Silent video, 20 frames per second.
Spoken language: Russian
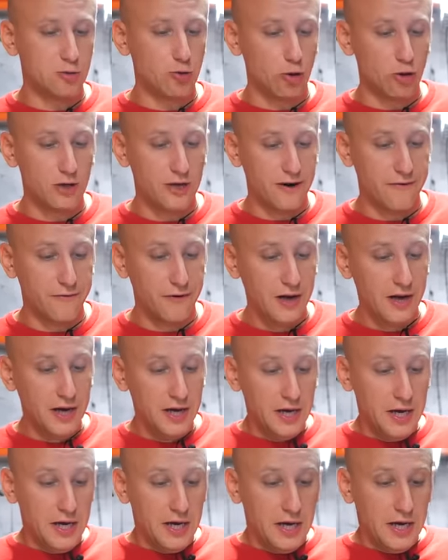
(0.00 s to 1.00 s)
долларов.
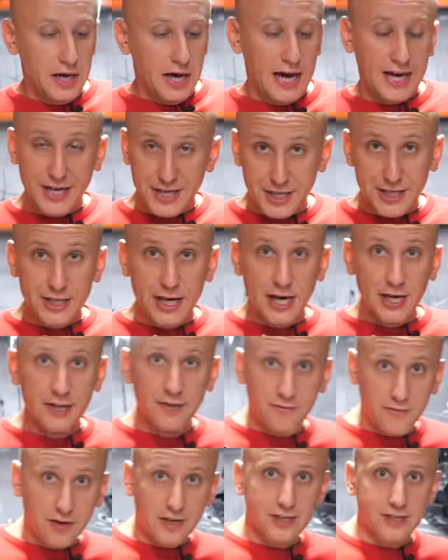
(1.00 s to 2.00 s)

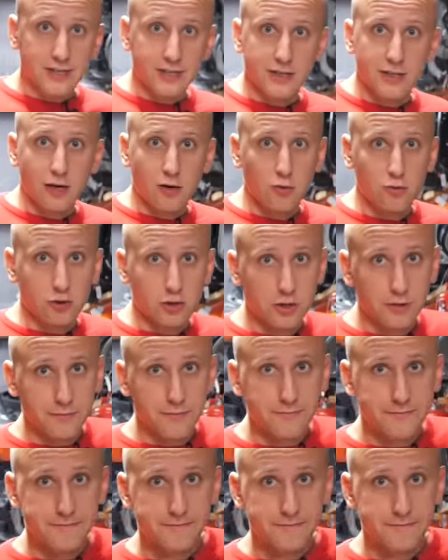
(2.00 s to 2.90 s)
Оригинальный в разы дороже.